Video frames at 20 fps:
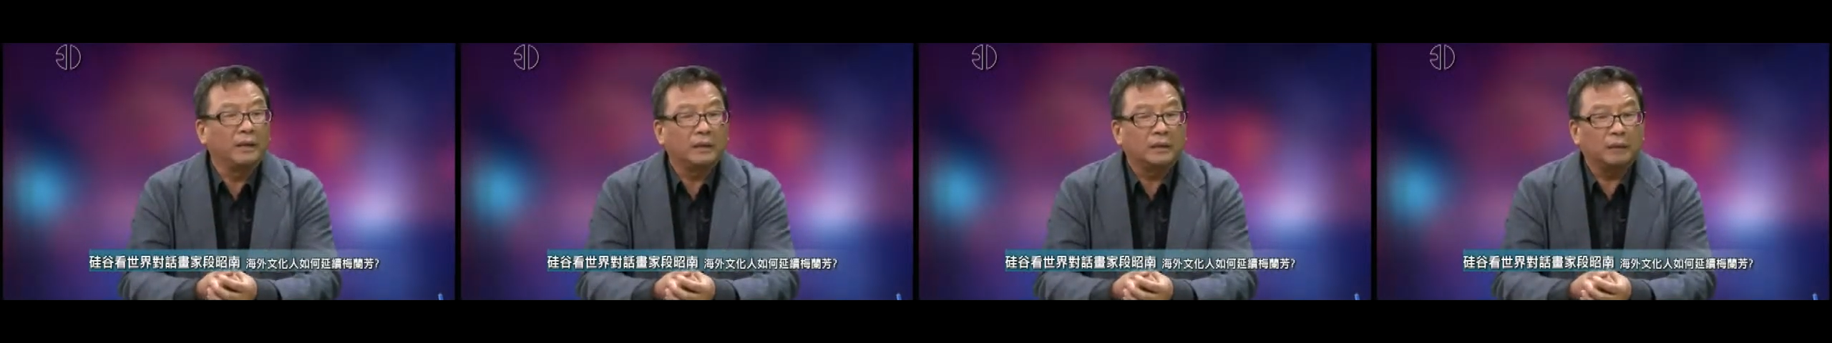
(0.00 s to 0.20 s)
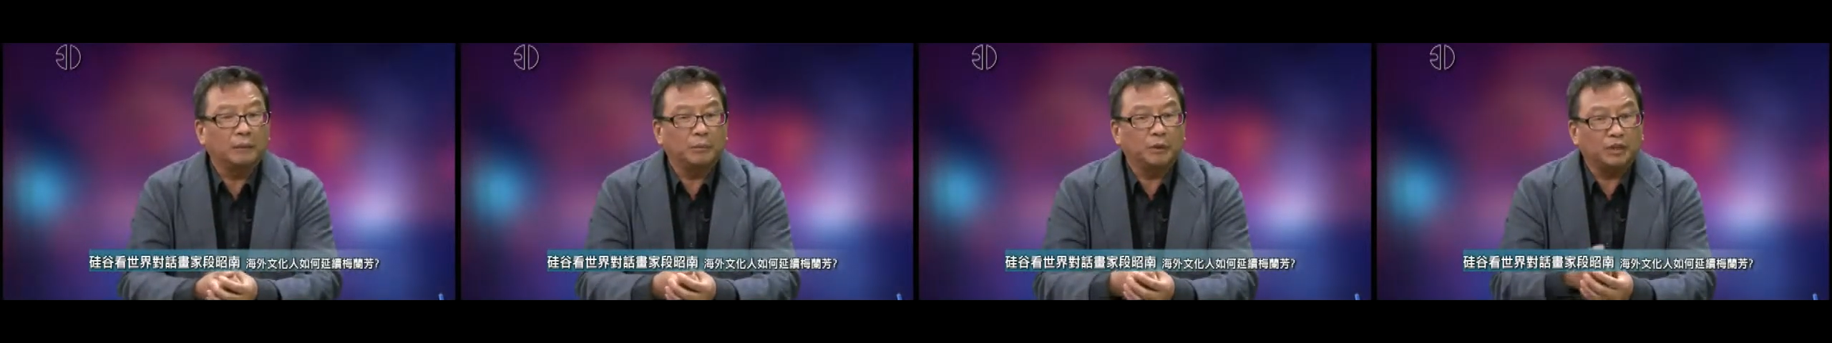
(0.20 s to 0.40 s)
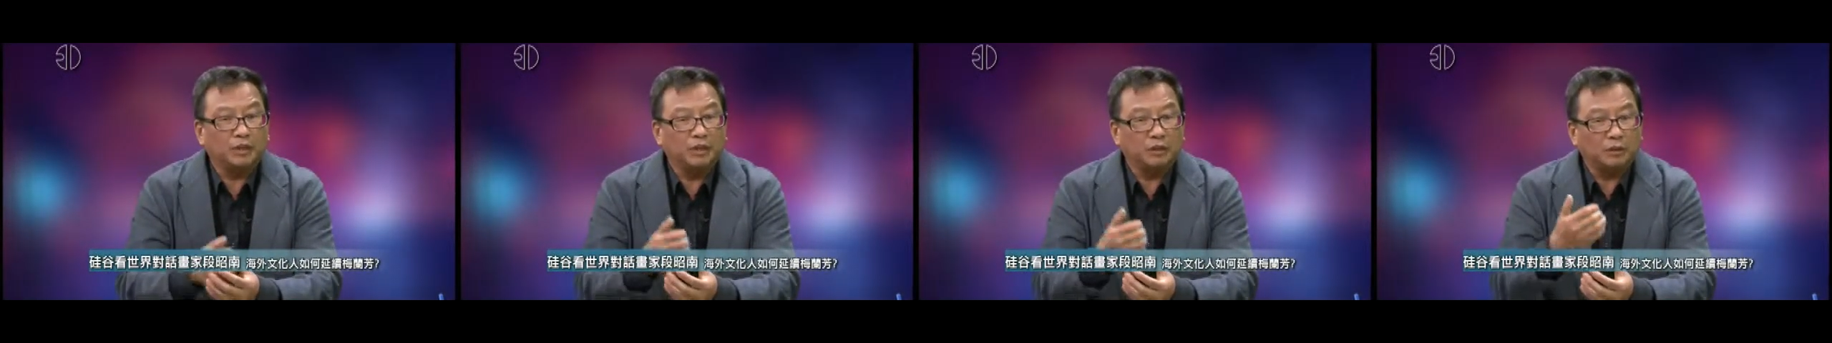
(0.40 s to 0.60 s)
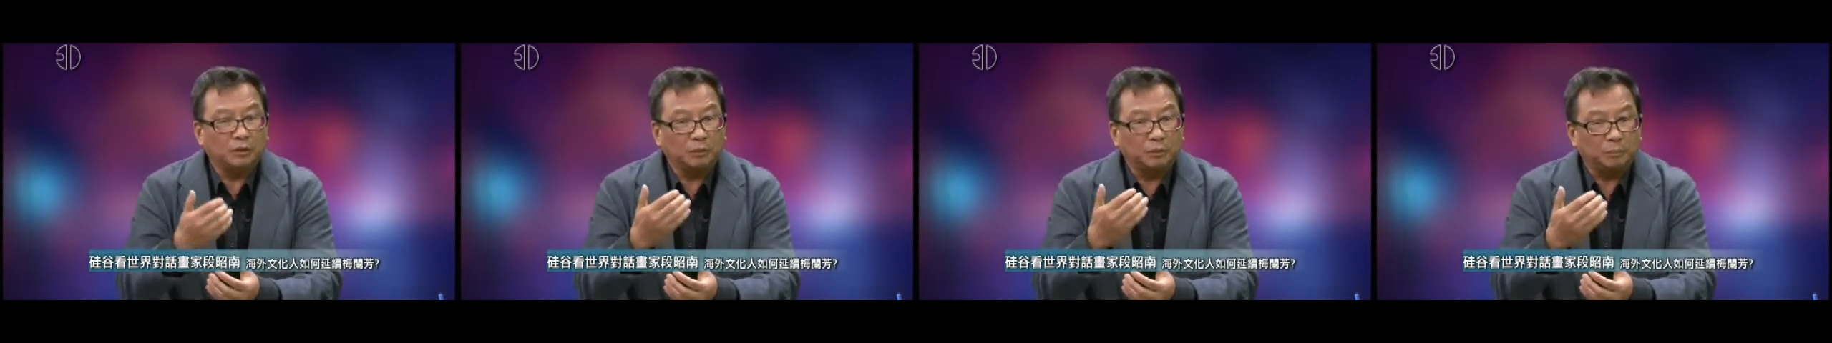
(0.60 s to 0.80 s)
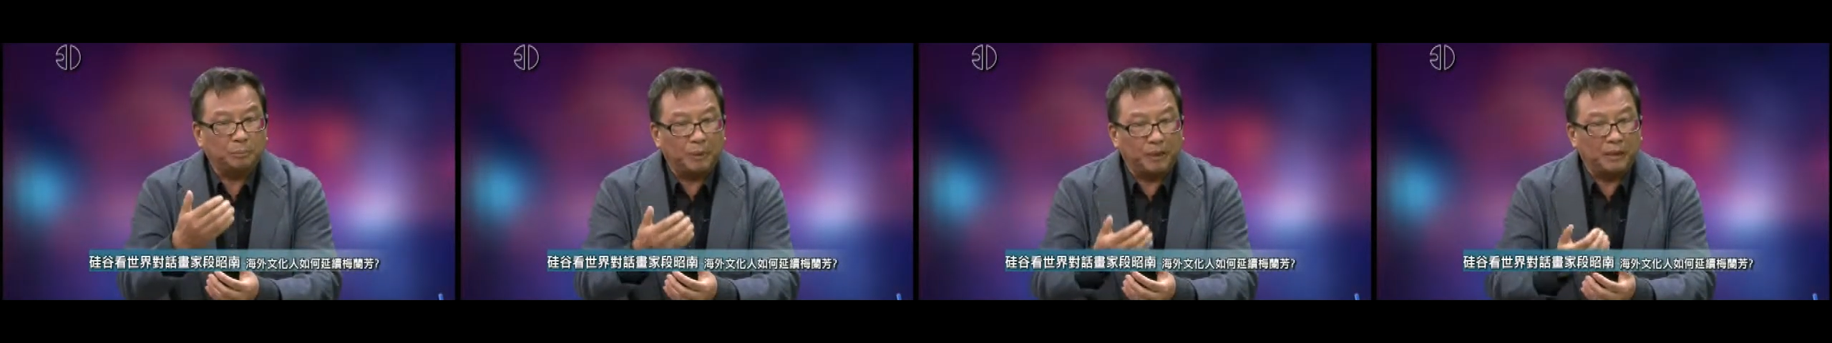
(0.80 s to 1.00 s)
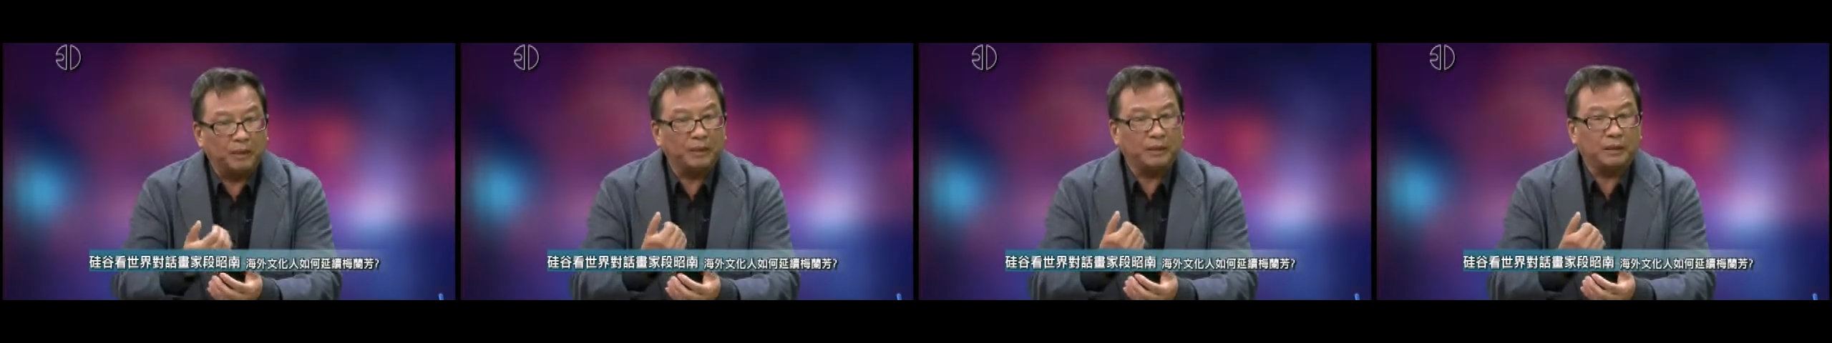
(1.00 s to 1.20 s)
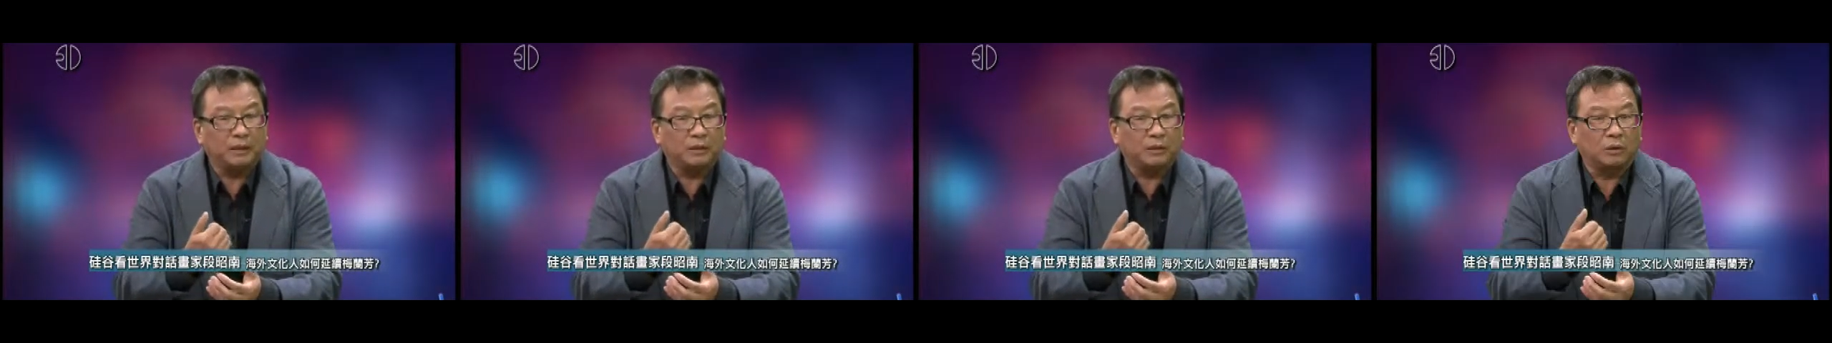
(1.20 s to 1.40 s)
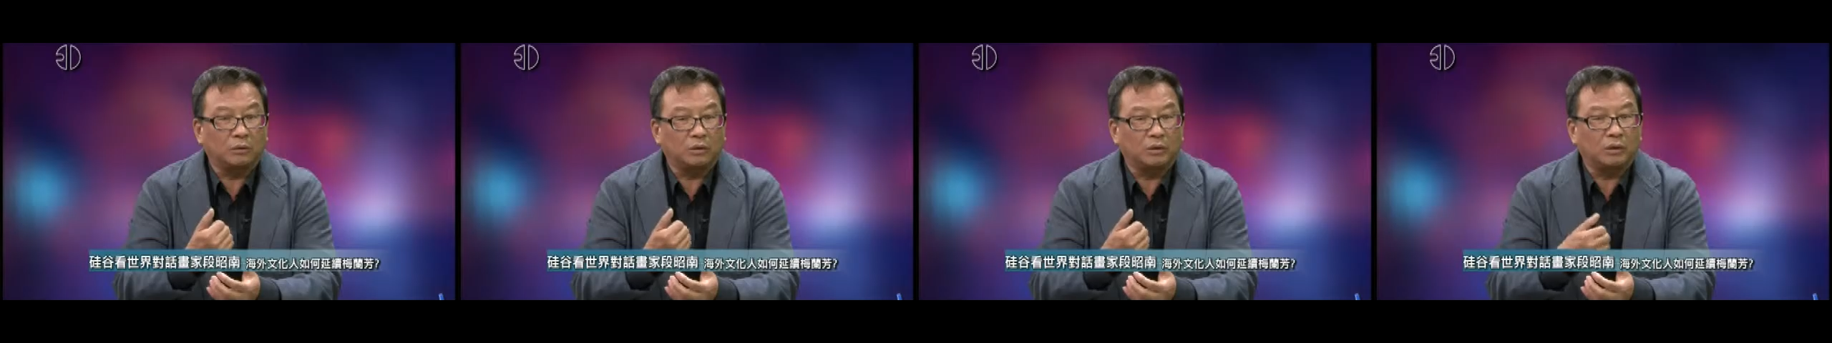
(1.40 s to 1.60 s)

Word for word: 那么吸收别人的同